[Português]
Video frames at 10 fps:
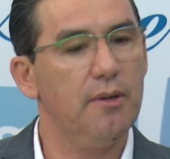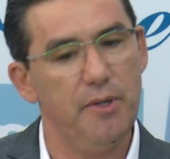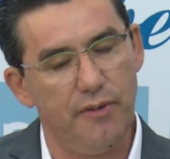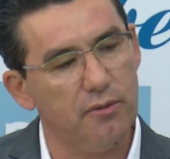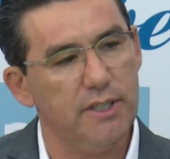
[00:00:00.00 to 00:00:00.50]

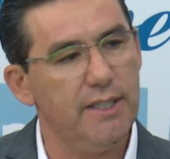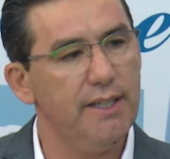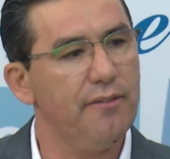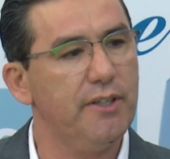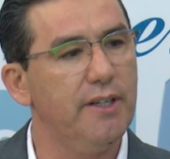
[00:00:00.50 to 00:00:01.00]
minha faculdade é
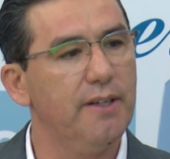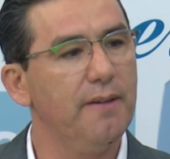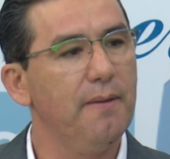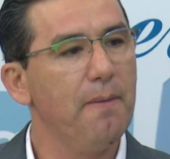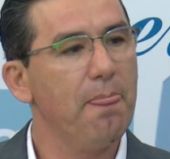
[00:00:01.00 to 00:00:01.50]
da vida.
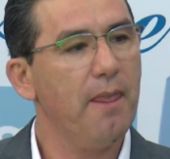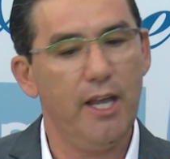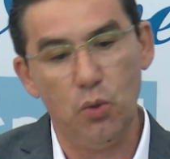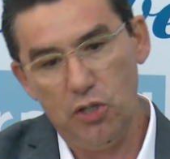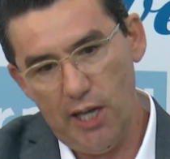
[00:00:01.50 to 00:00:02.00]
É, da é
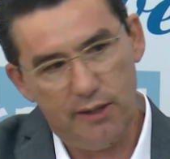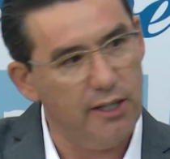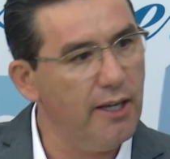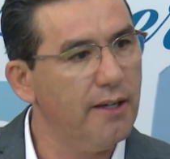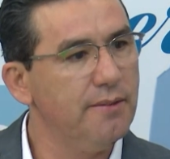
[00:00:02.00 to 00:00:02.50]
do dia a
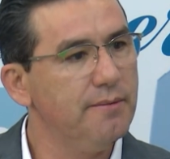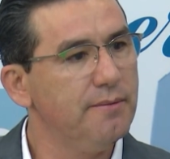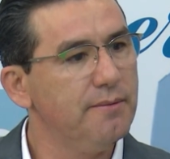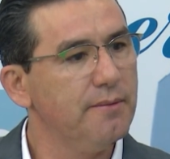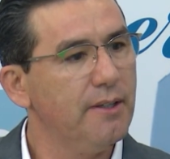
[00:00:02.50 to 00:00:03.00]
dia.
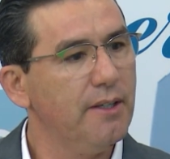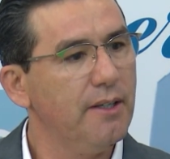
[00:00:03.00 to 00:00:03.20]
Sim, mas